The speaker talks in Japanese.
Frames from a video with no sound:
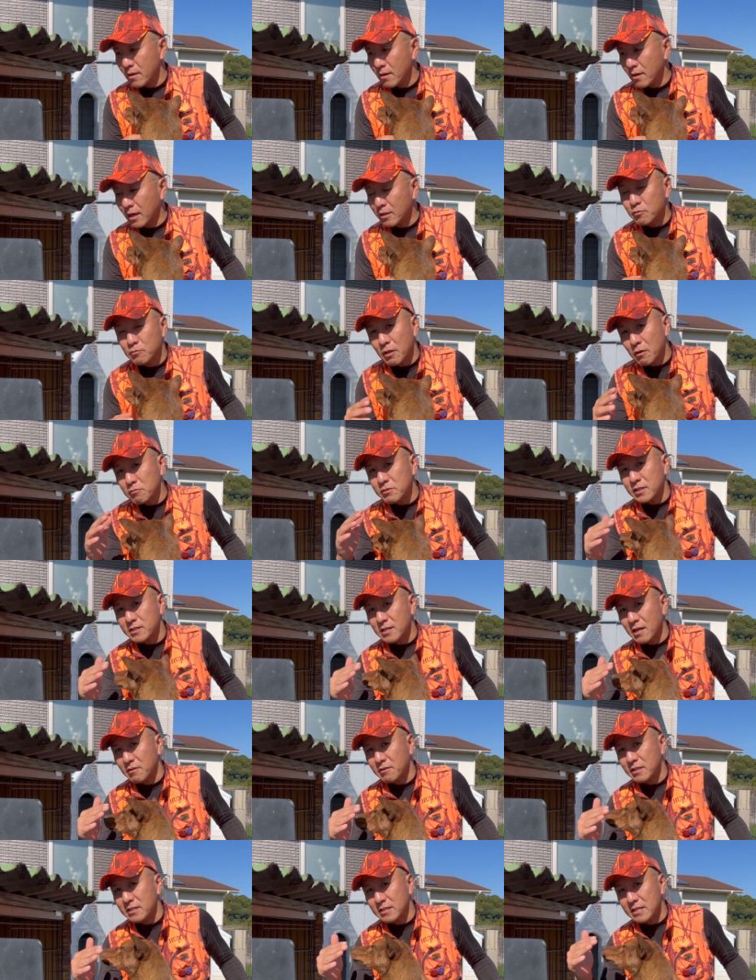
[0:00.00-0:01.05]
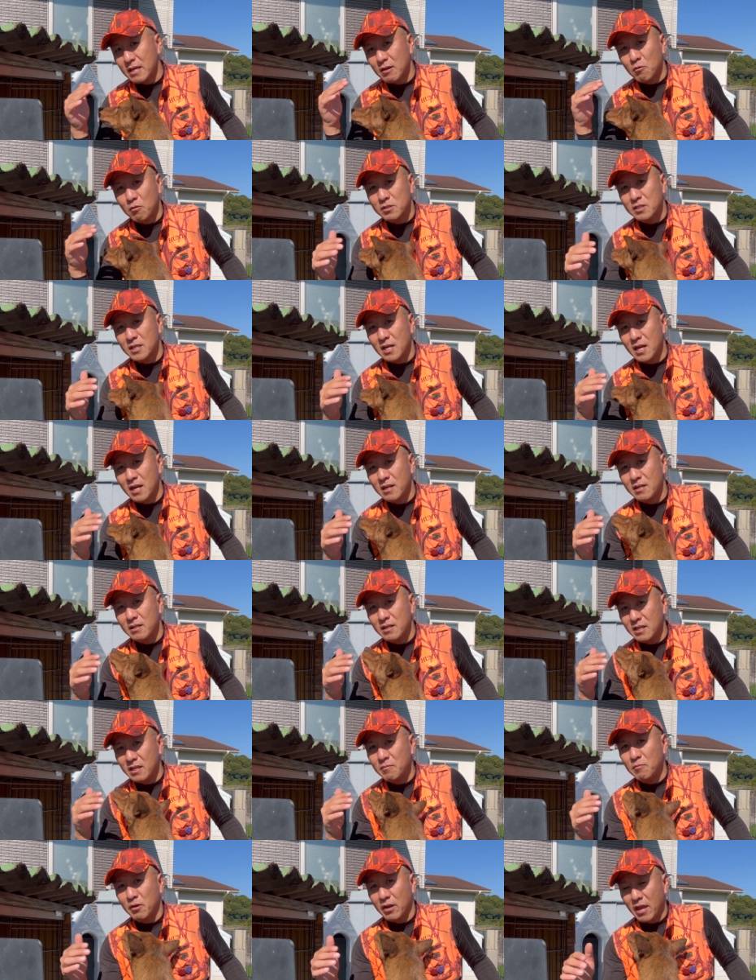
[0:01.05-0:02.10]
あと、なおちゃんさんはですね、こちら
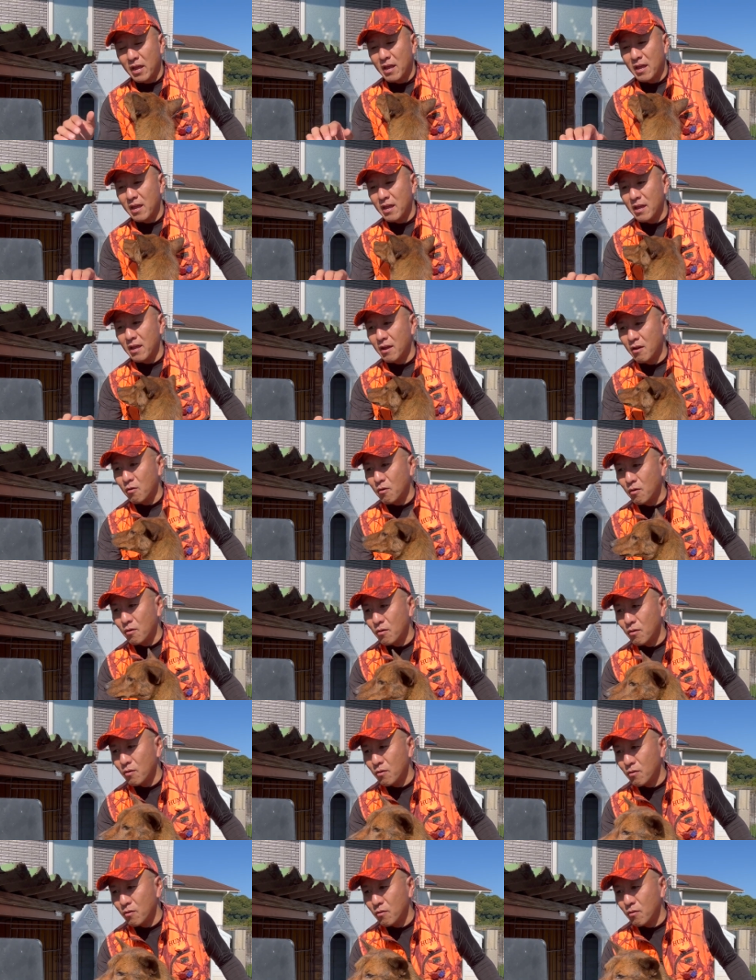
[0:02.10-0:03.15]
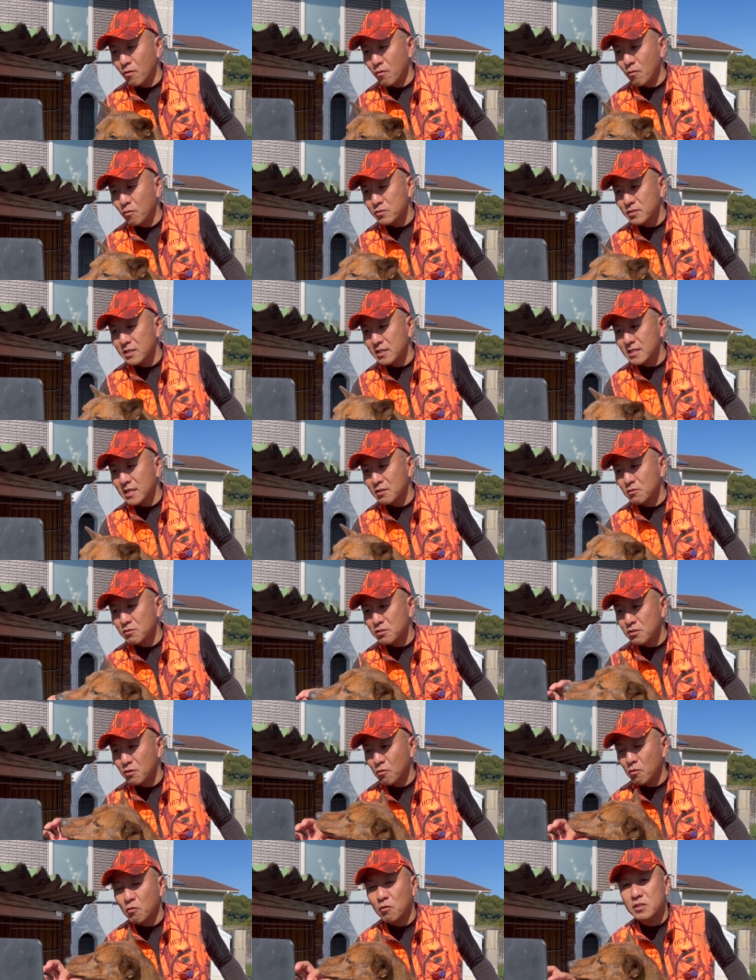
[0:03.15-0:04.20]
にもね、お連れさんと一
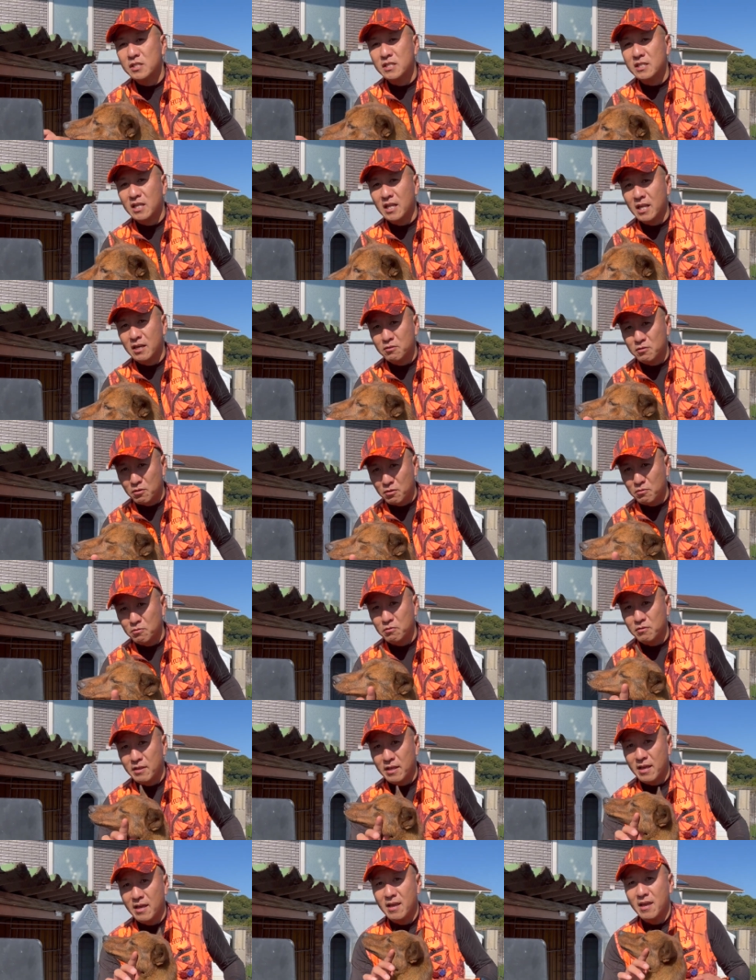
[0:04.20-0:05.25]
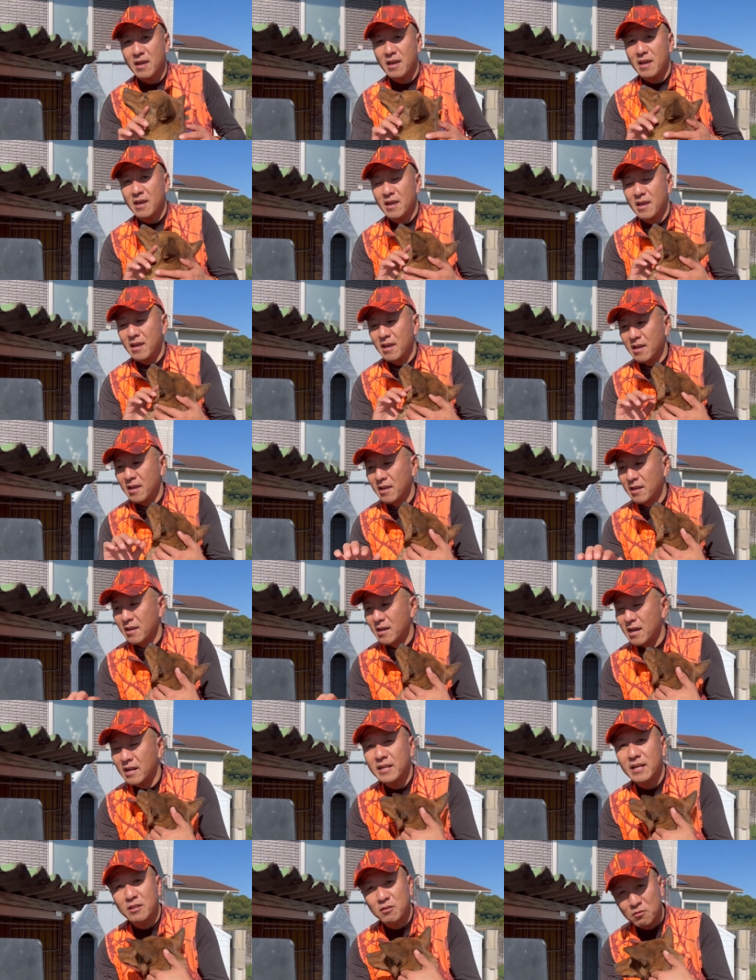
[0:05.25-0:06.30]
緒にお越しいただくということで、
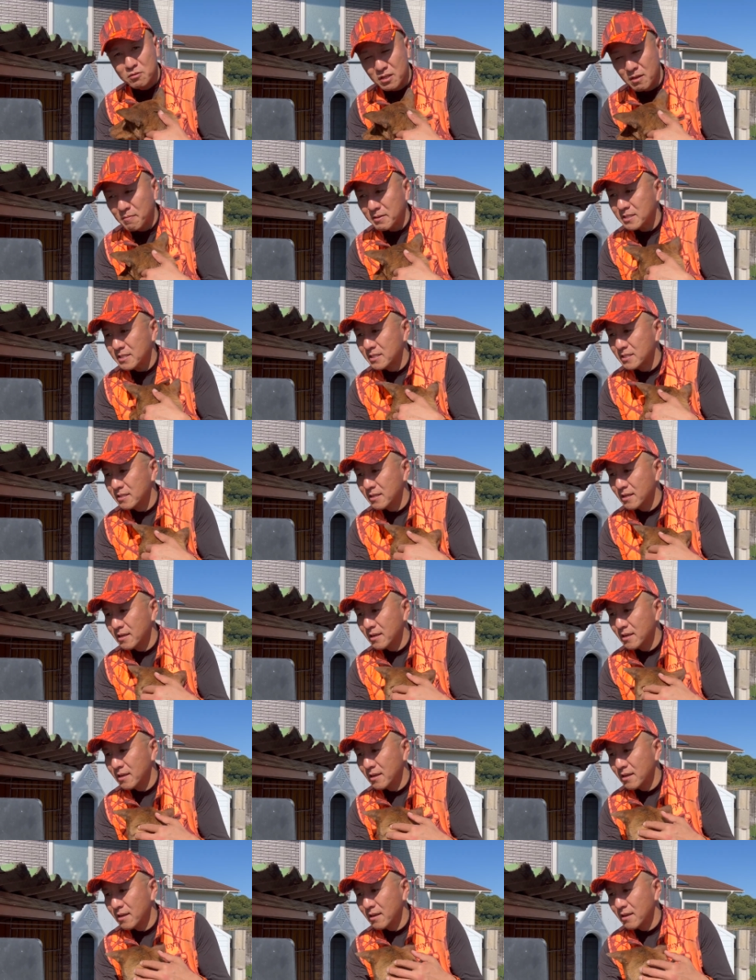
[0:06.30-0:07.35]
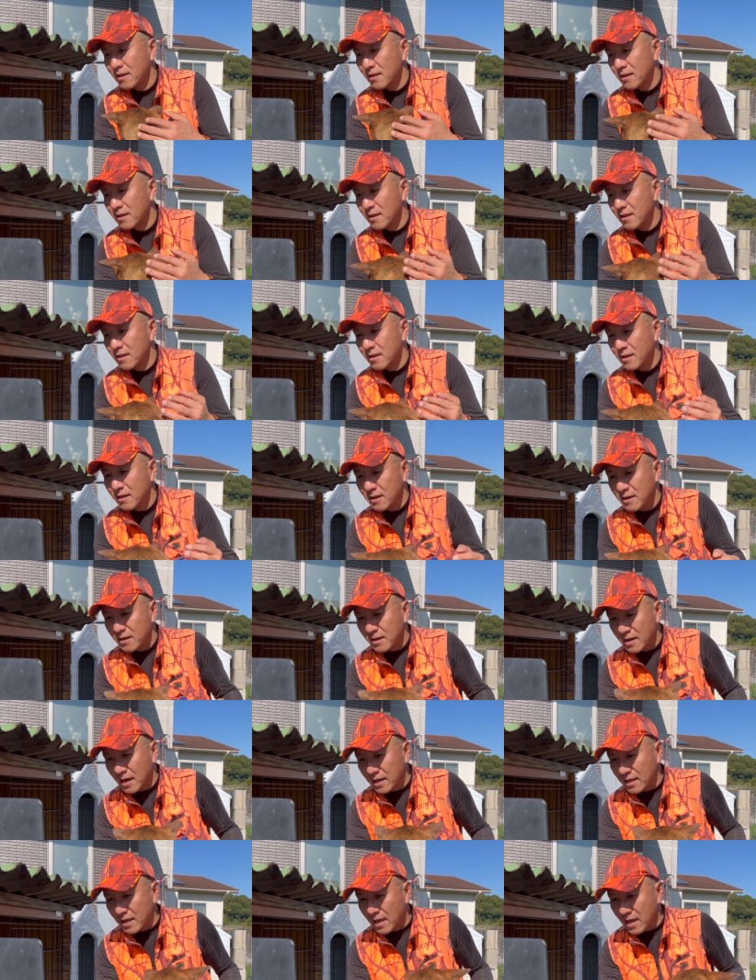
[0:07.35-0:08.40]
ありがとうございます。
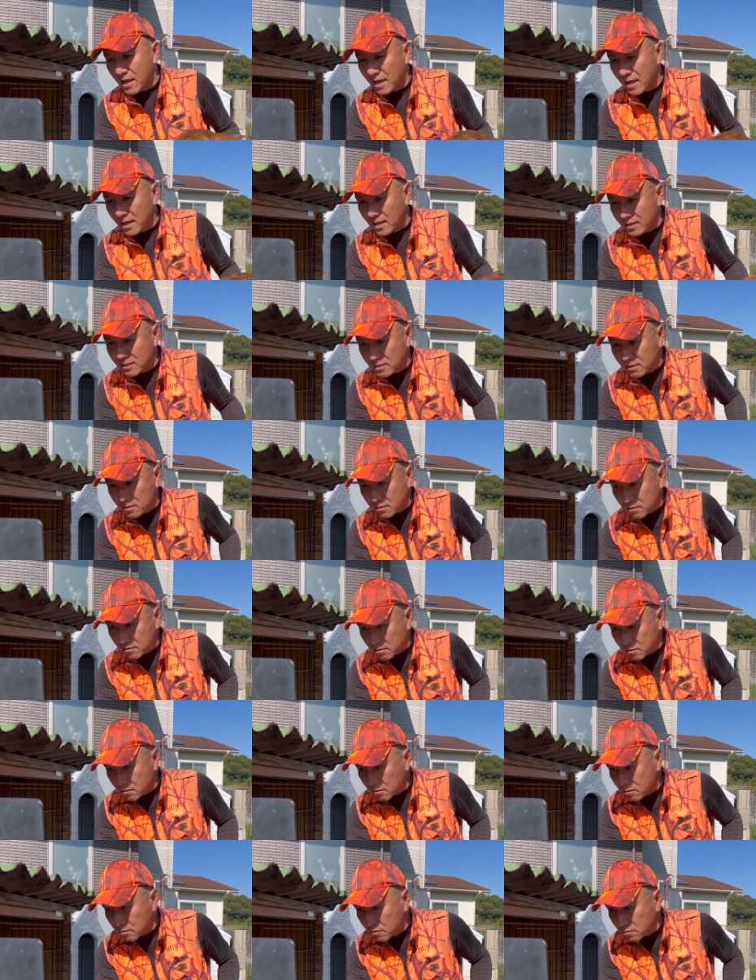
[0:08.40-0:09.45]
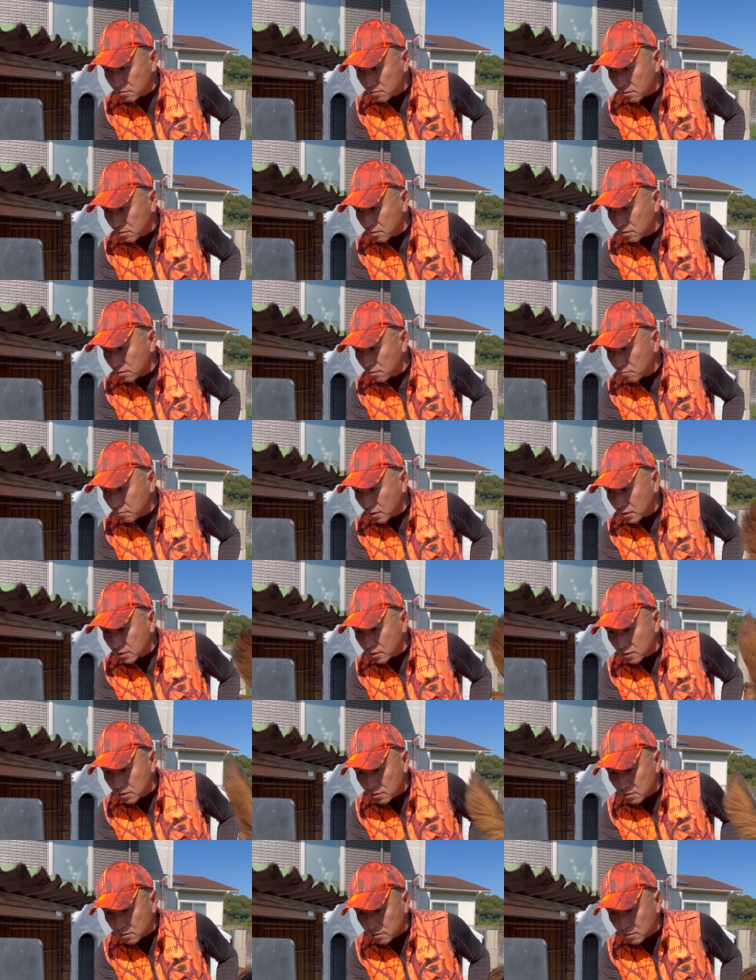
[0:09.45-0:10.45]
はい、続きまし